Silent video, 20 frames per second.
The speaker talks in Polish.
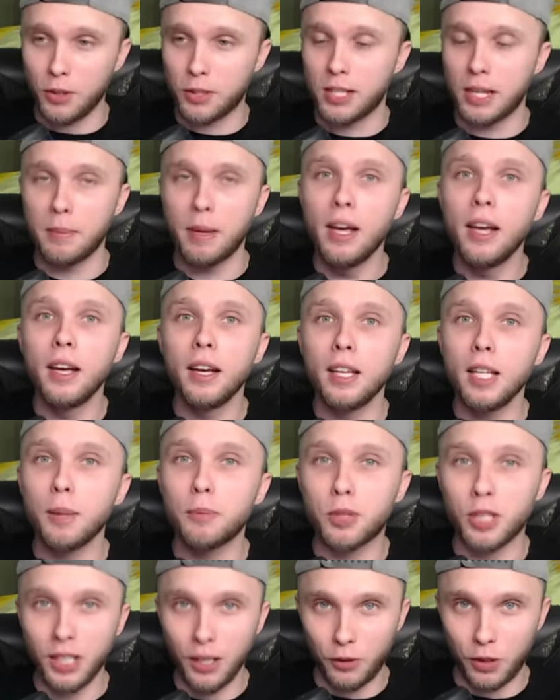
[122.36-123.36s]
nosem i
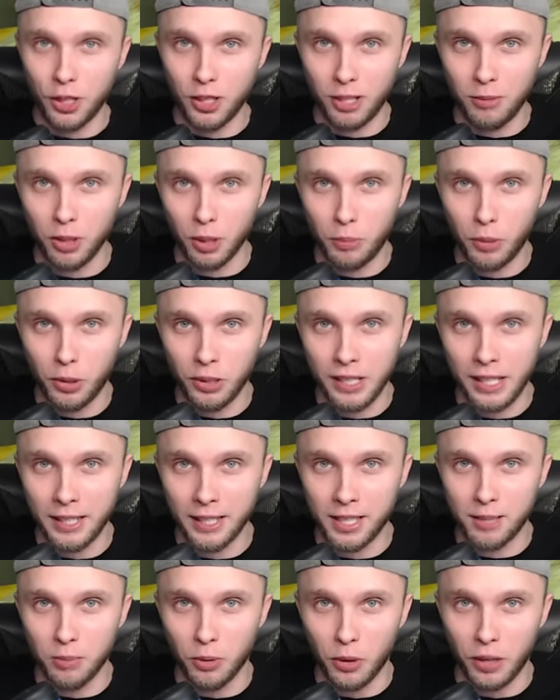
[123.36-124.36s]
przede wszystkim od pokonania
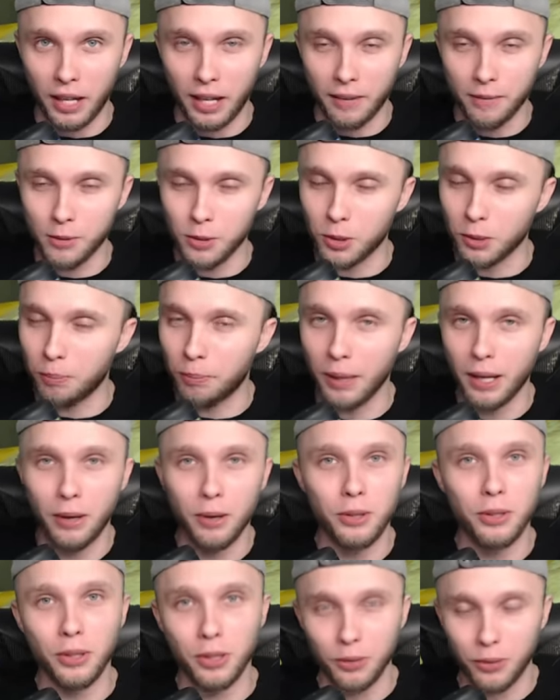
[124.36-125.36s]
smoka.
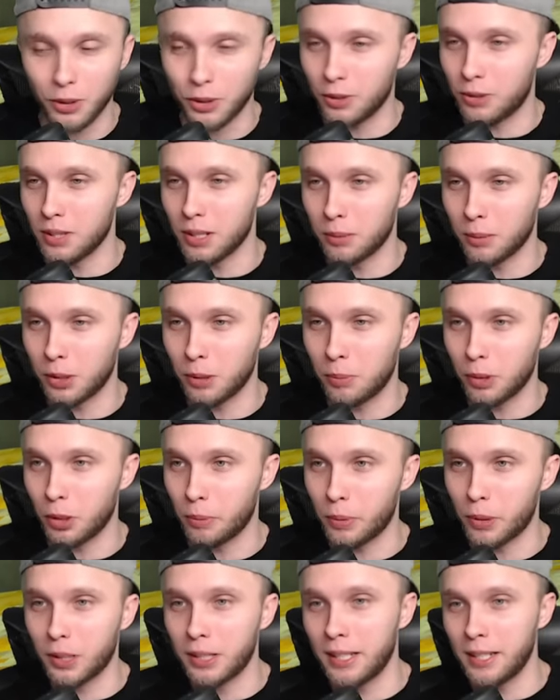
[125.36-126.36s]
Zupełnie odwrotnie, bo dopiero
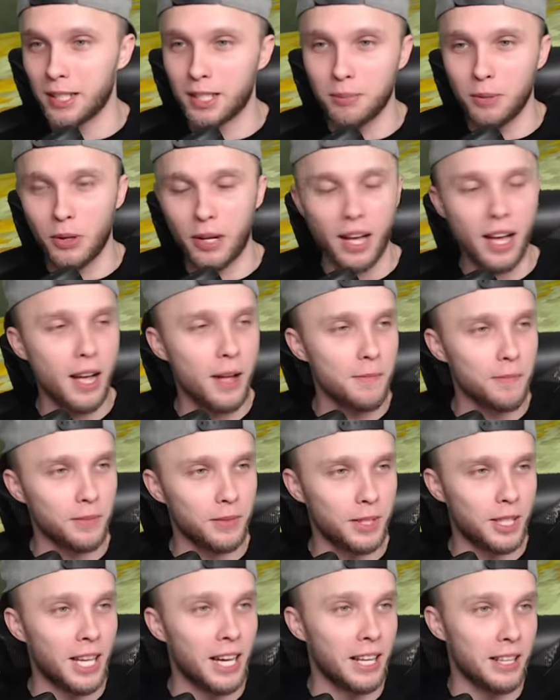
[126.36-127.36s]
pokonanie smoka
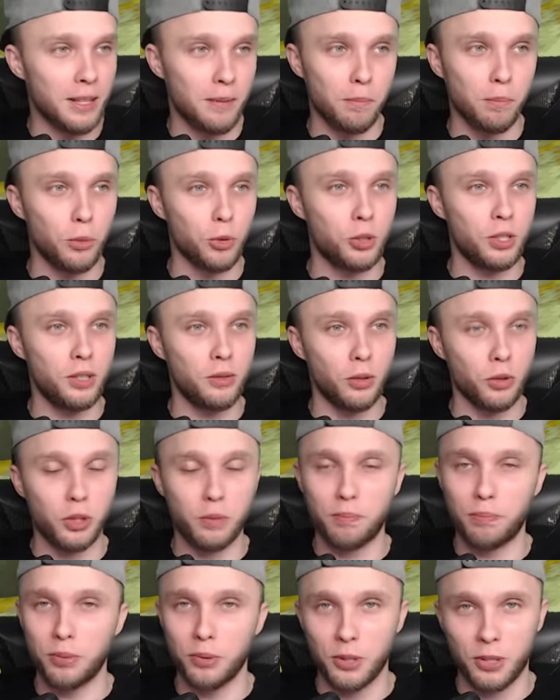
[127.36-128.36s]
da nam możliwość
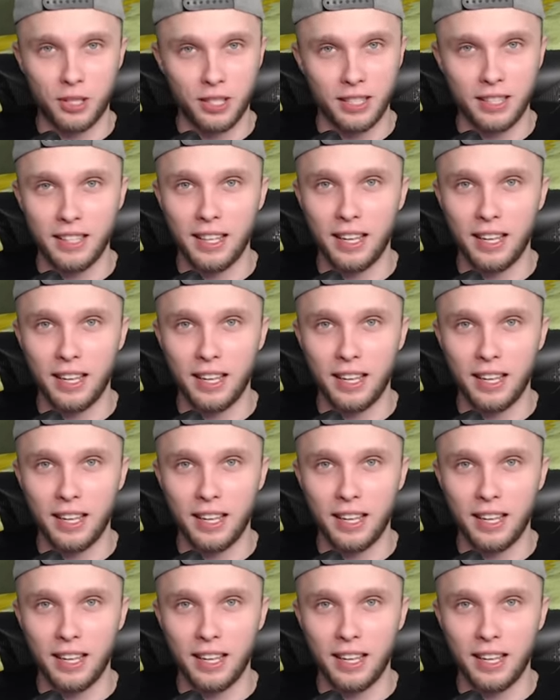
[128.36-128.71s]
pójścia